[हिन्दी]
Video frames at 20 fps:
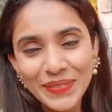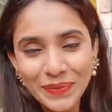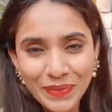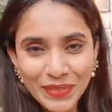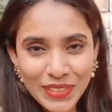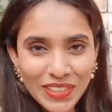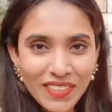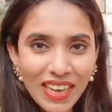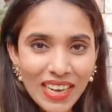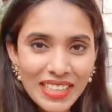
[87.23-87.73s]

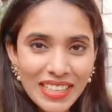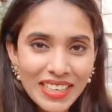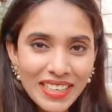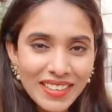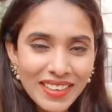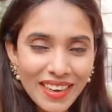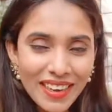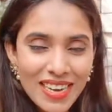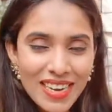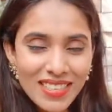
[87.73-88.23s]
दिवाली की
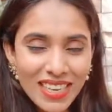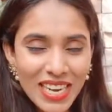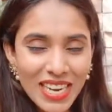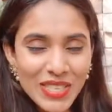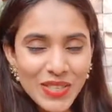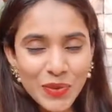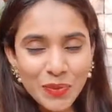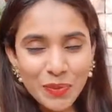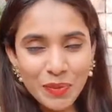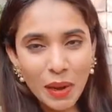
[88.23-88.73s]
ढेर सारी
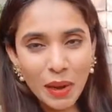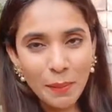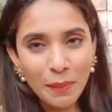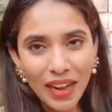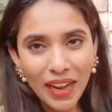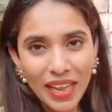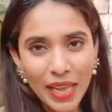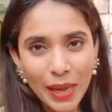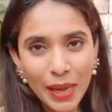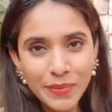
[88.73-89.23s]

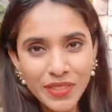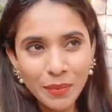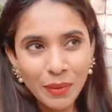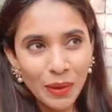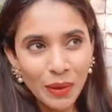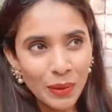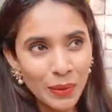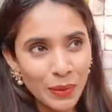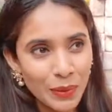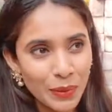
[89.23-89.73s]
शुभकामनाएं आप सभी
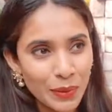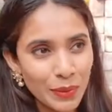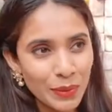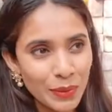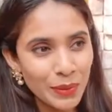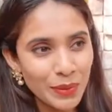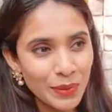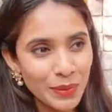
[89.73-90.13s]
लोगों को